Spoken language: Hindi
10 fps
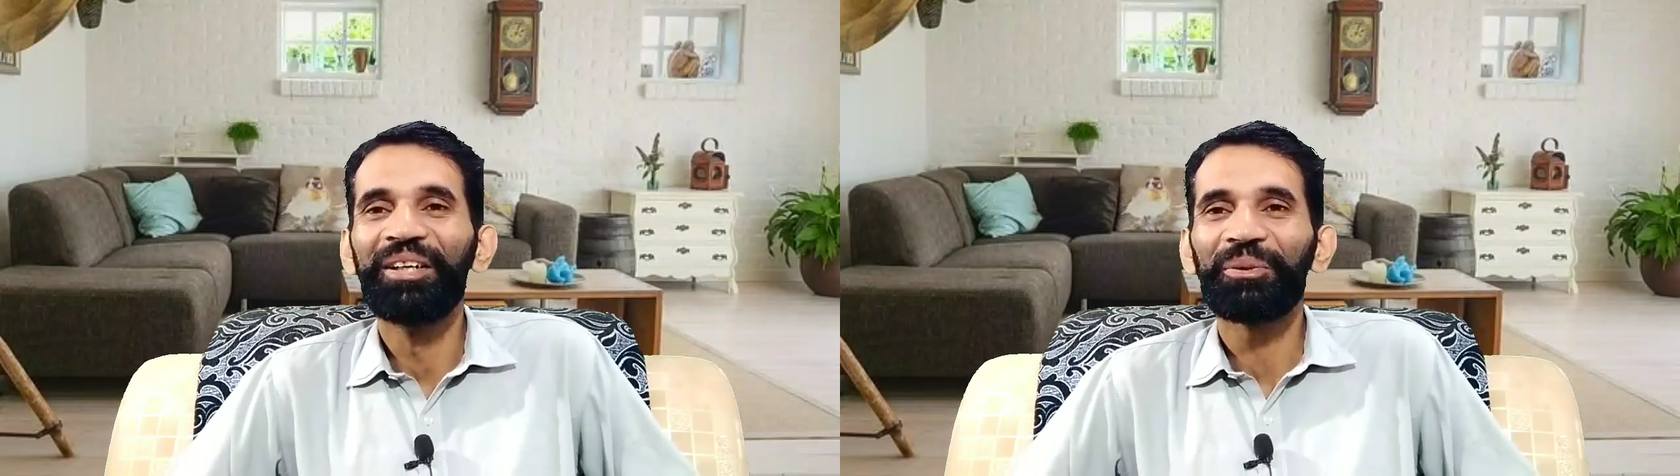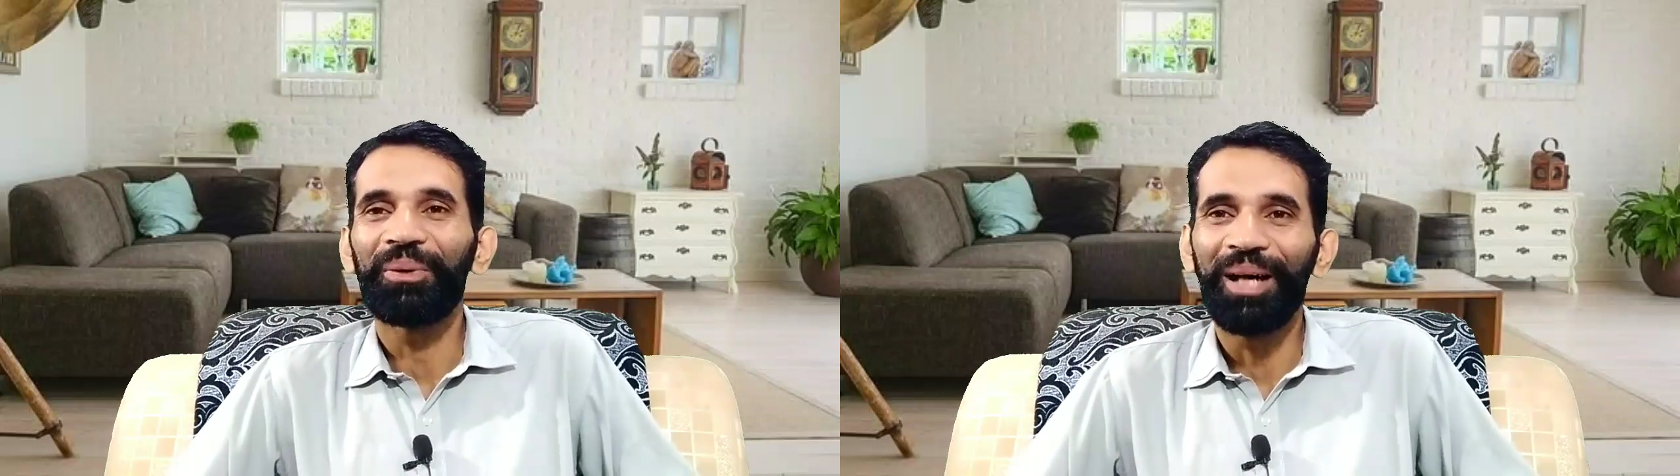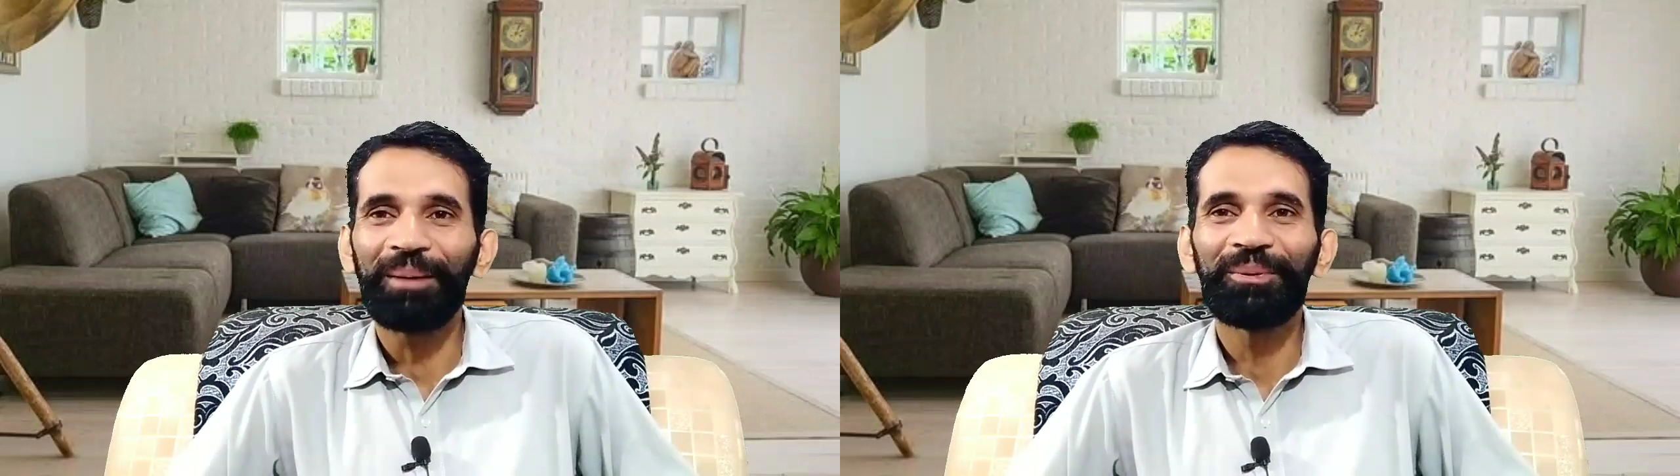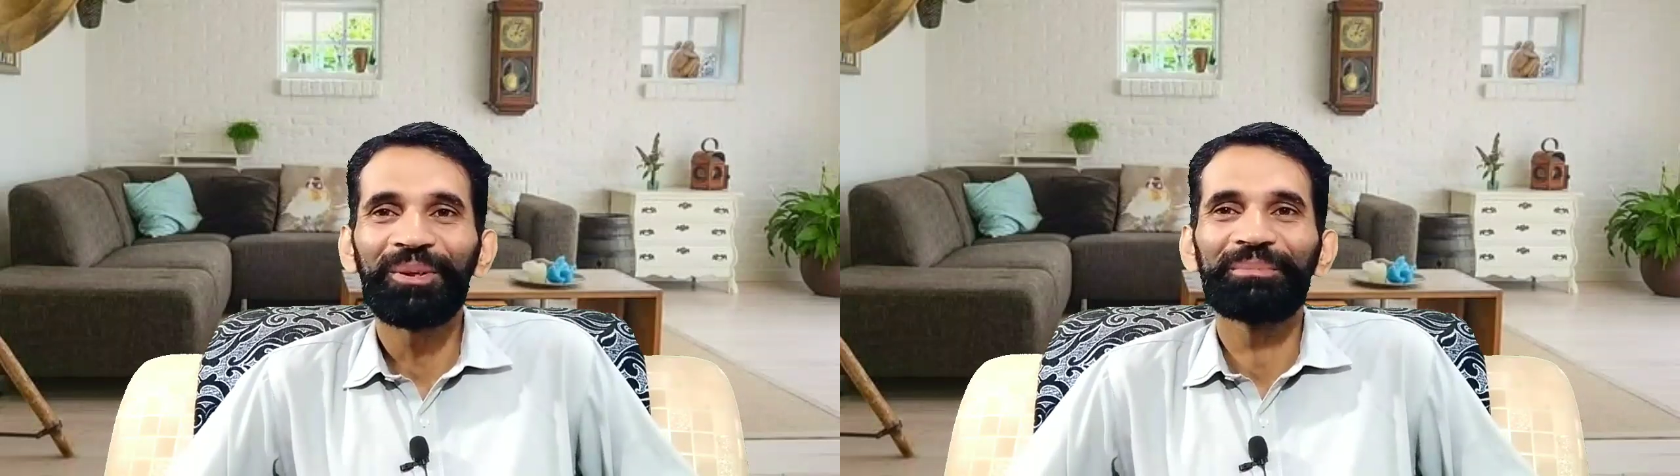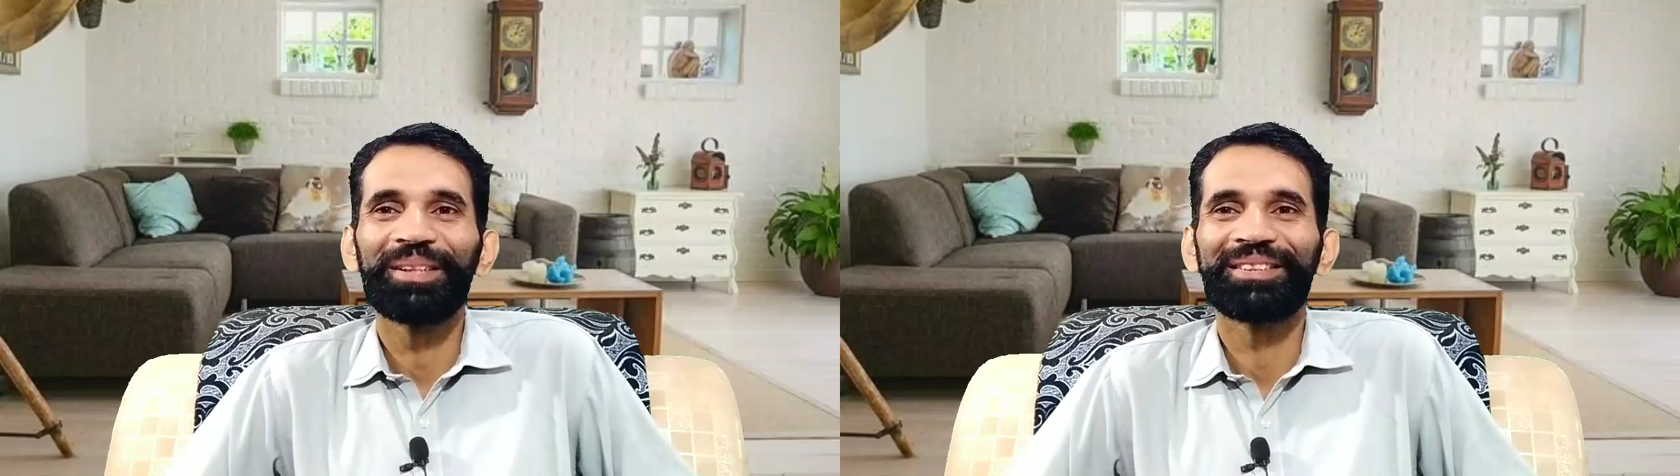तो आप
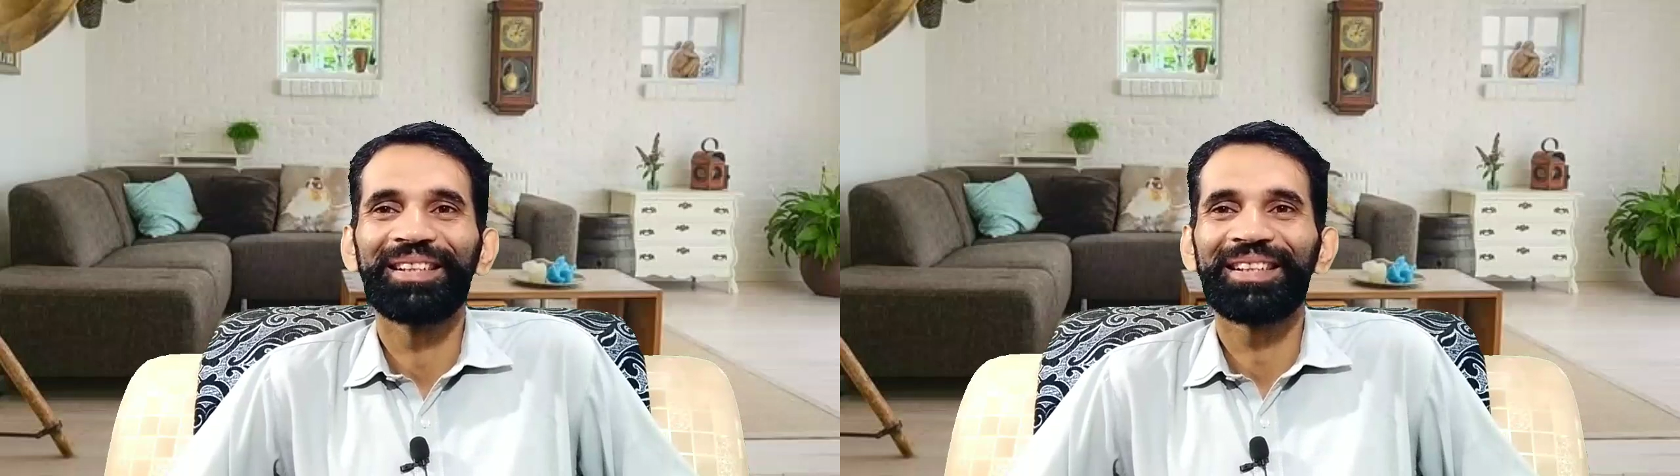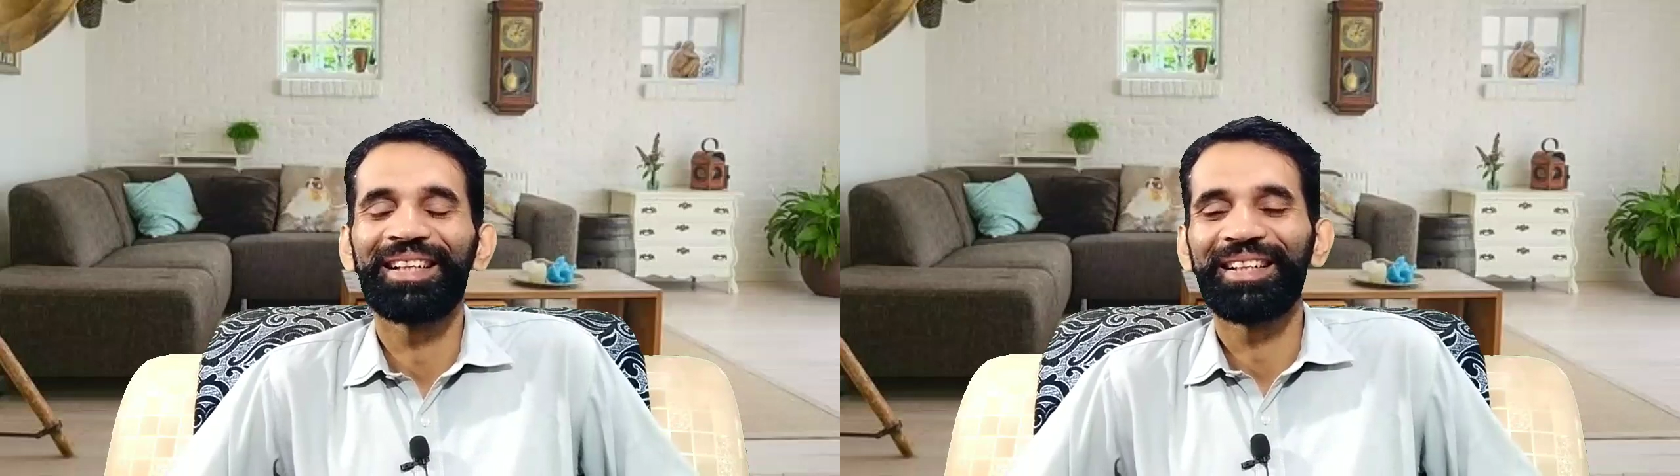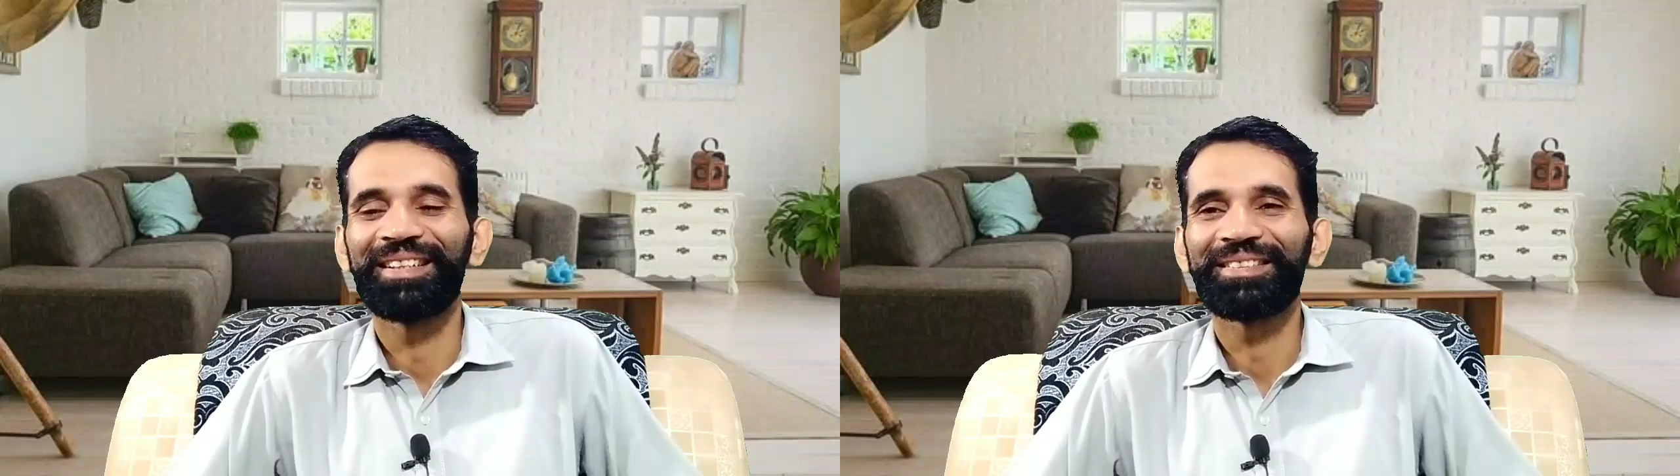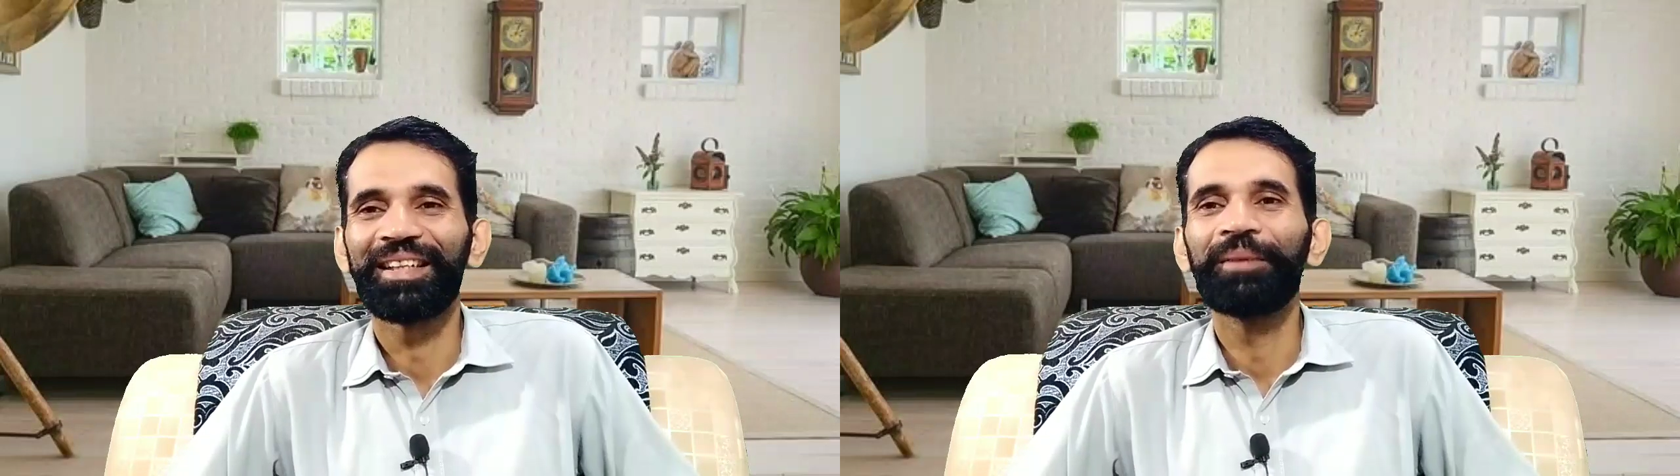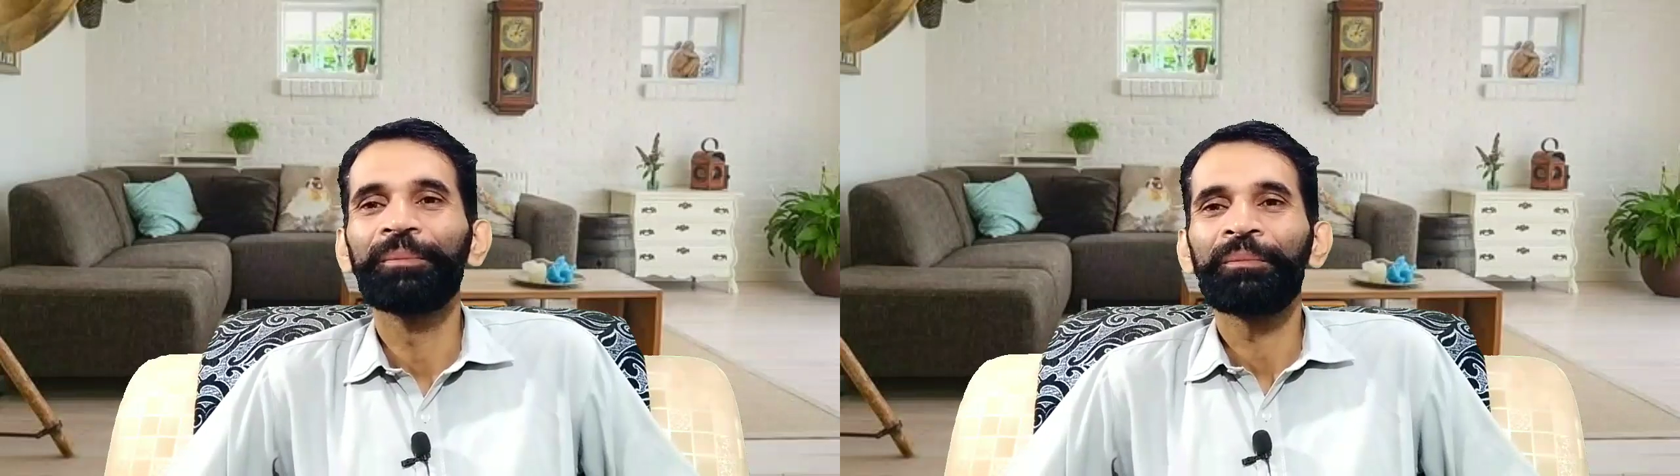लोग बच के रहना इससे